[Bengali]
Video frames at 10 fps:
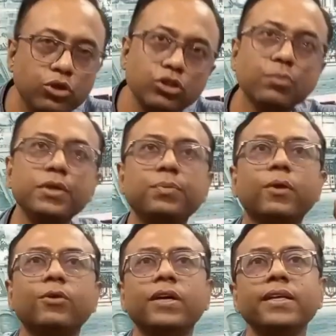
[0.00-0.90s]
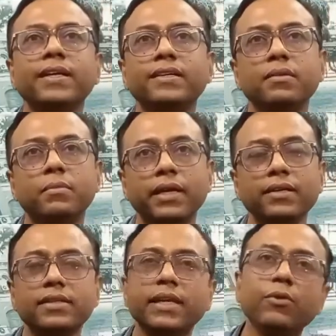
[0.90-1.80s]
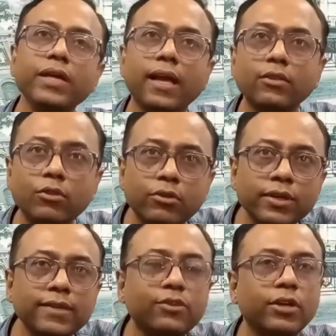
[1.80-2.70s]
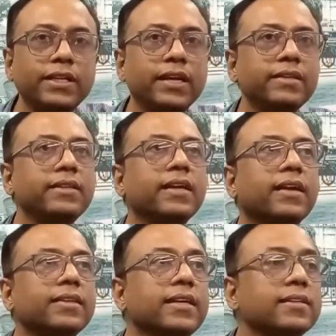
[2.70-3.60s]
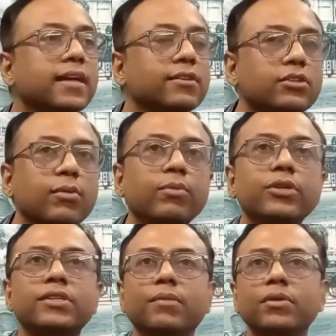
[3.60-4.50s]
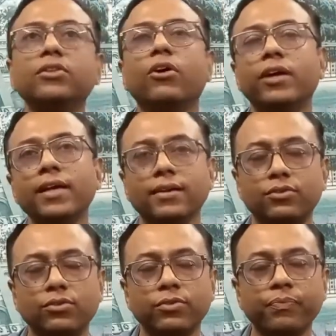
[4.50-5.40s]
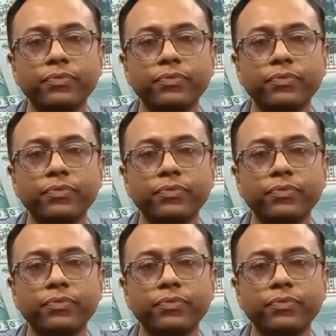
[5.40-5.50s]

উত্তর চব্বিশ পরগনারই একটি মেয়ে সেও এই আন্দোলনকে সলিডারিটি জানাতে স্বাস্থ্য ভবনের সামনে ধর্নায় আসত